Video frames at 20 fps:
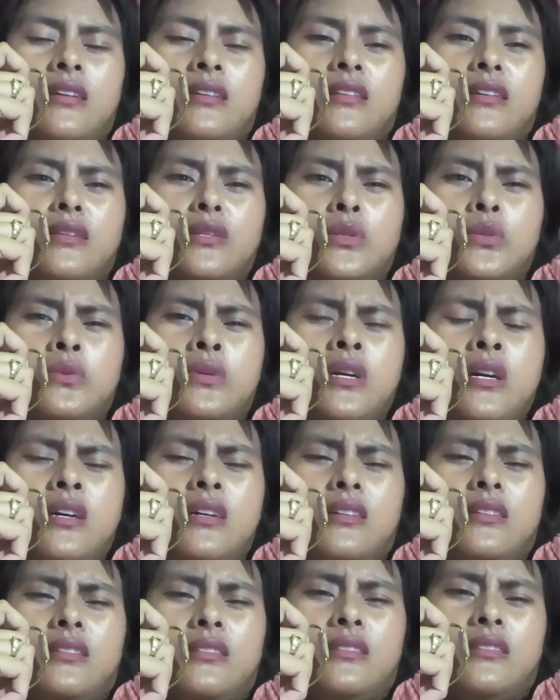Dan
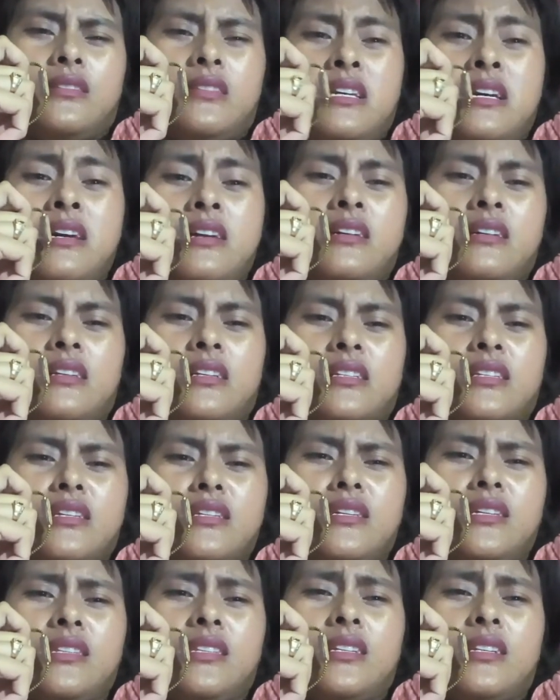juga ya
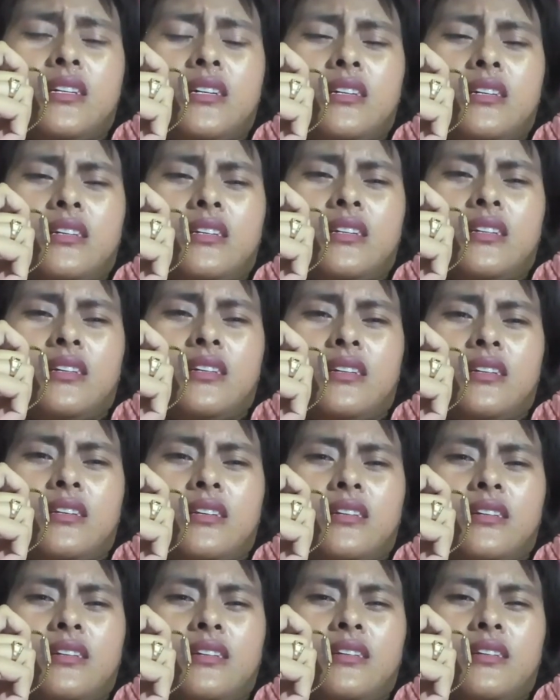rasanya tidak
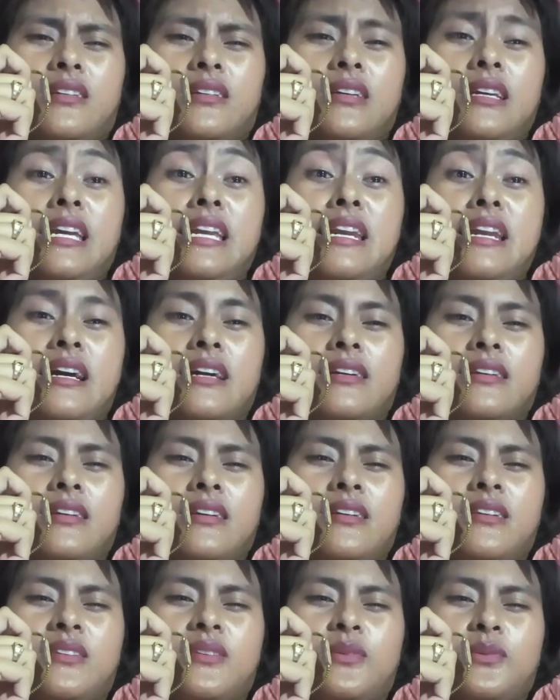enak
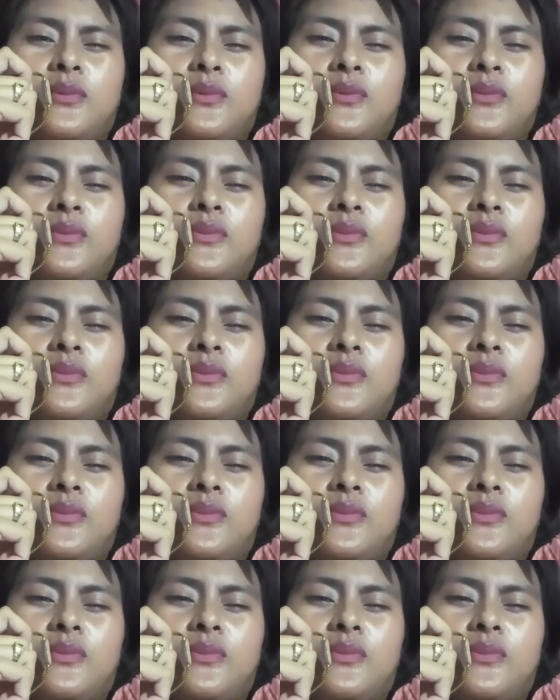ya kalau